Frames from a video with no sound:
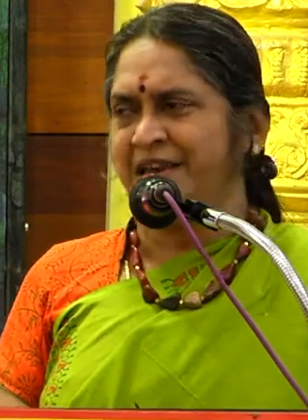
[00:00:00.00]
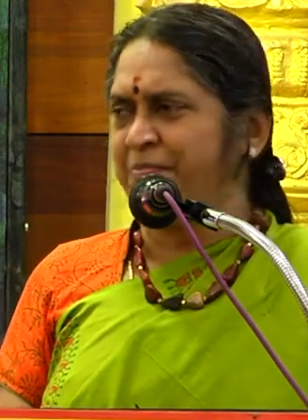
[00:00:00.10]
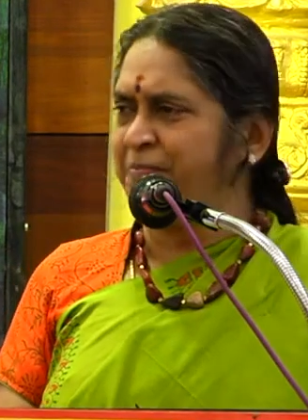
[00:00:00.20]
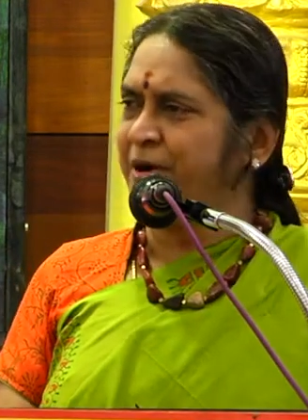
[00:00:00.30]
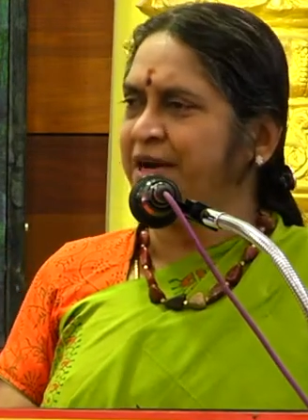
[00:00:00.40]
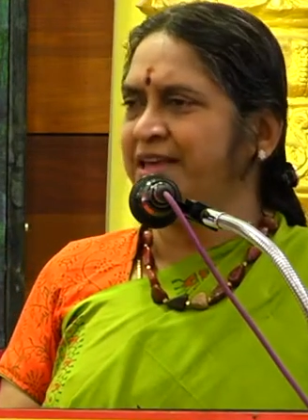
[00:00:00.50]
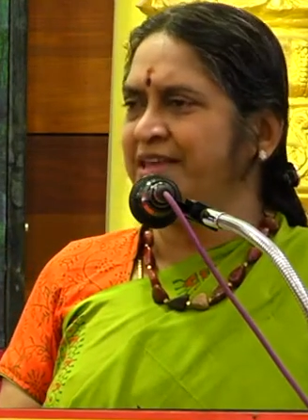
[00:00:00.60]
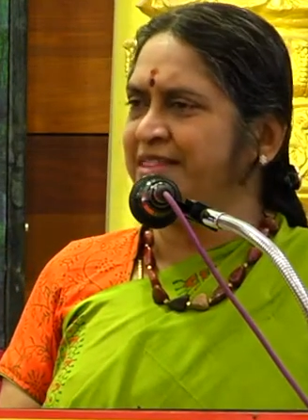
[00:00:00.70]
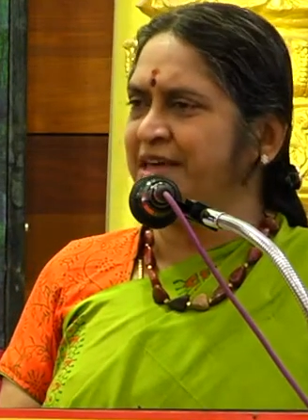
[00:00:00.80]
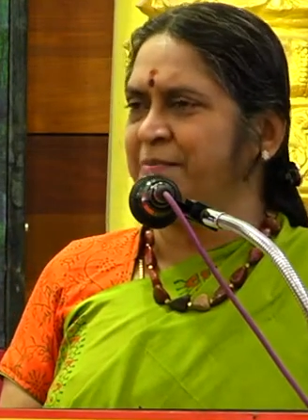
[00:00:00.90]
எப்படி
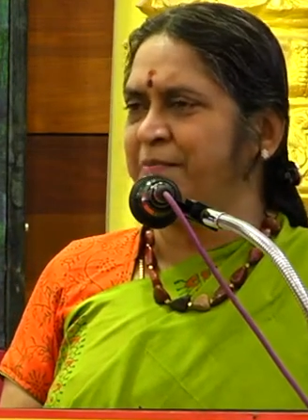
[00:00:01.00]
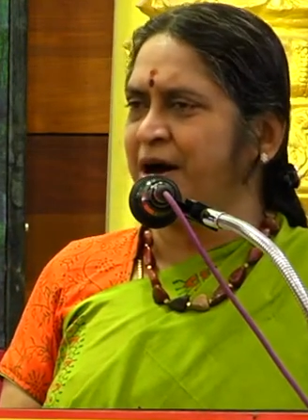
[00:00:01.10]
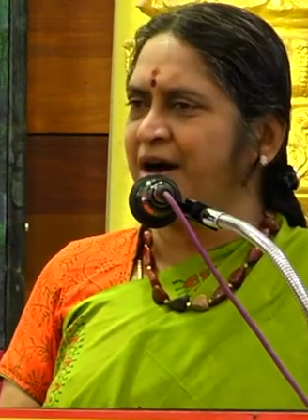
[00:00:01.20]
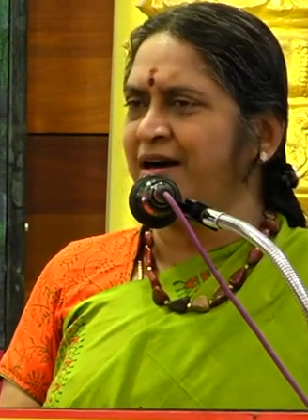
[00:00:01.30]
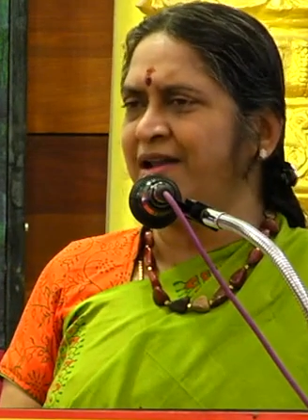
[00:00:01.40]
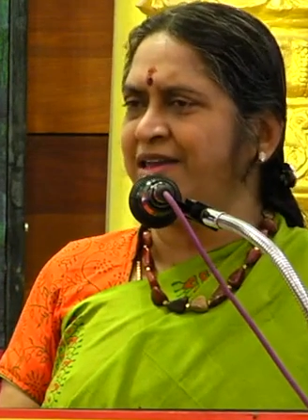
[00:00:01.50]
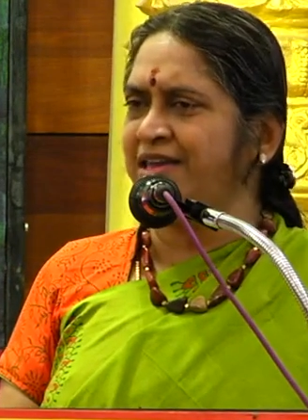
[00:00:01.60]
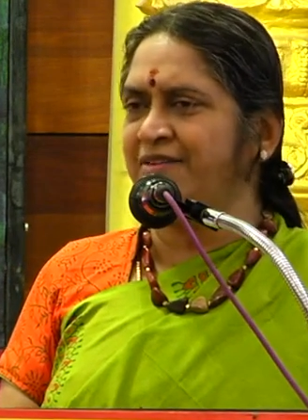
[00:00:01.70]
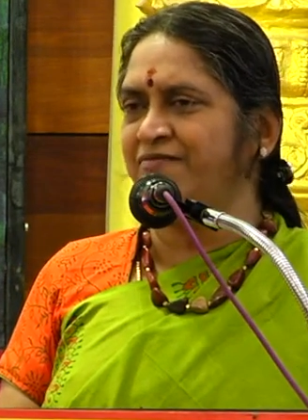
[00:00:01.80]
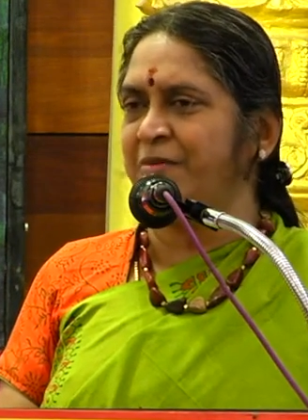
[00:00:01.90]
இந்த
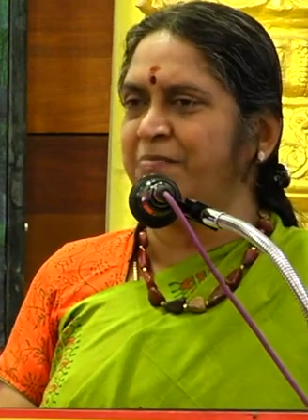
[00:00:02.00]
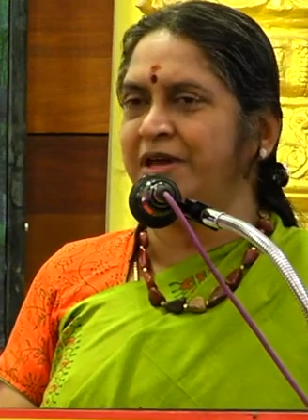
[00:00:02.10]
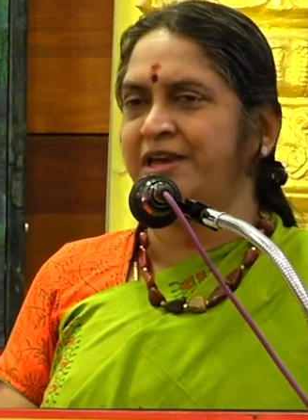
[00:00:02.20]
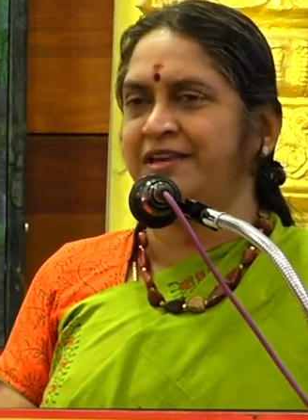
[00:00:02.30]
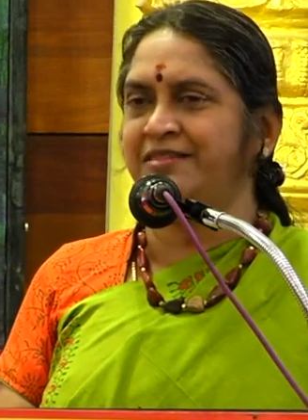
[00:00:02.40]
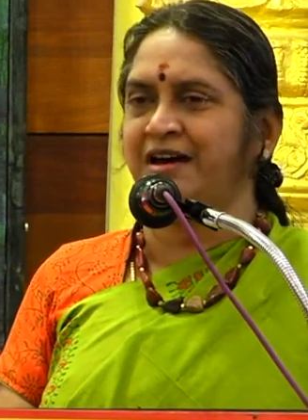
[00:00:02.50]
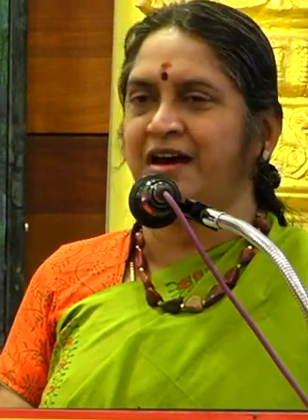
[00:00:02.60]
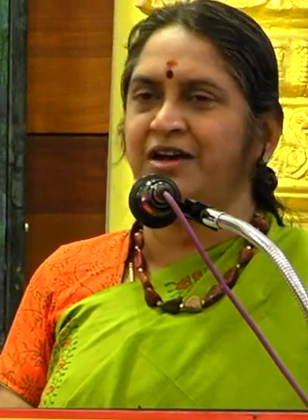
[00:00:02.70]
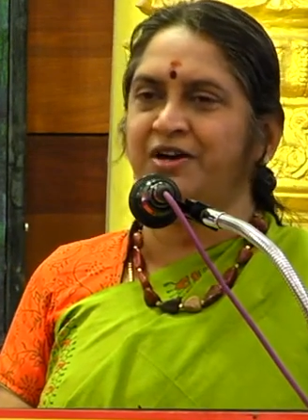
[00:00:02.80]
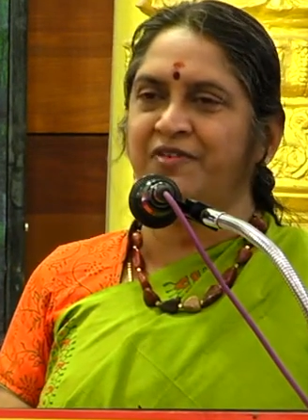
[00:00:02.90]
பாலையின் வெம்மையை
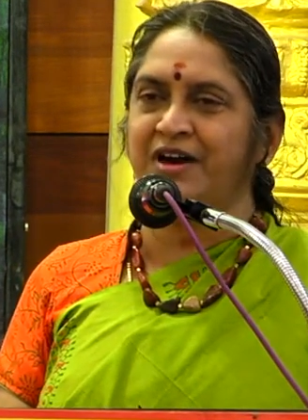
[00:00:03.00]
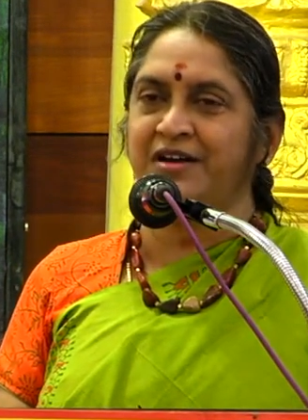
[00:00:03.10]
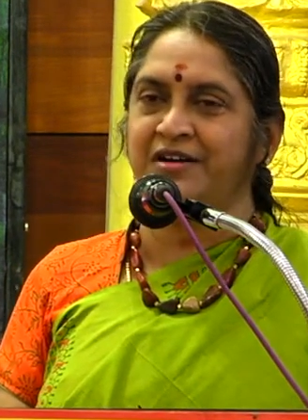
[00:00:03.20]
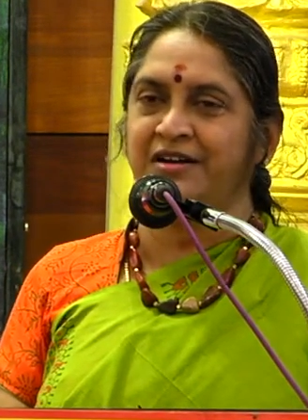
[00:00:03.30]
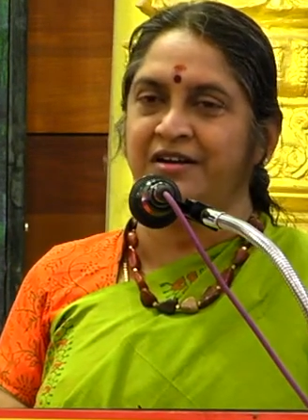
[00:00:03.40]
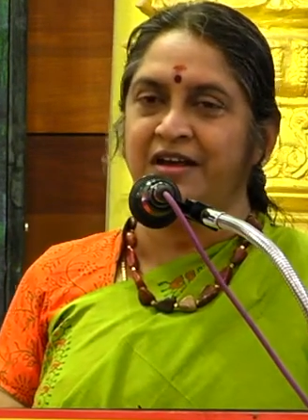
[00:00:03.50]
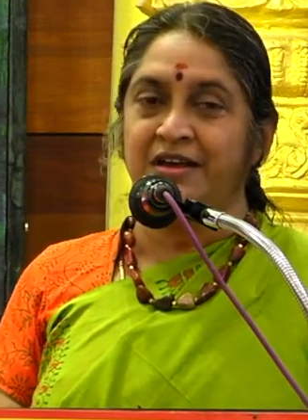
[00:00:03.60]
தாங்குவார்கள்